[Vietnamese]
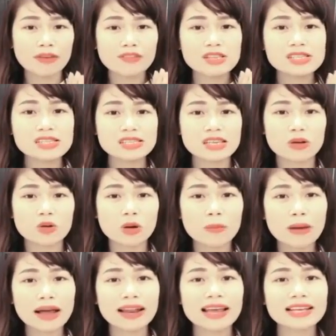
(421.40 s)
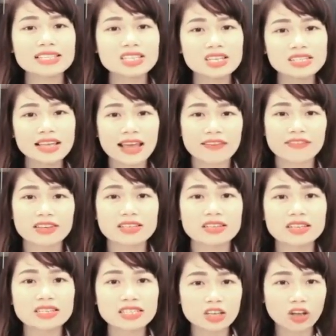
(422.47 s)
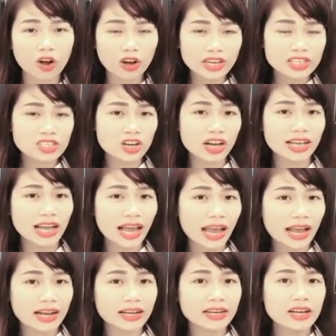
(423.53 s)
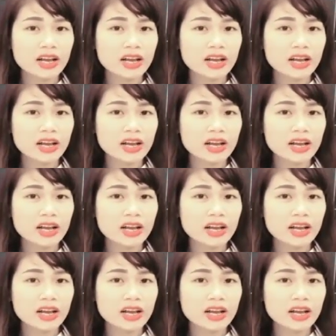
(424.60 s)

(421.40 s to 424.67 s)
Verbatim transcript: bài viết chia sẻ của các bạn hãy chia sẻ về những cái gì có ích cho khách hàng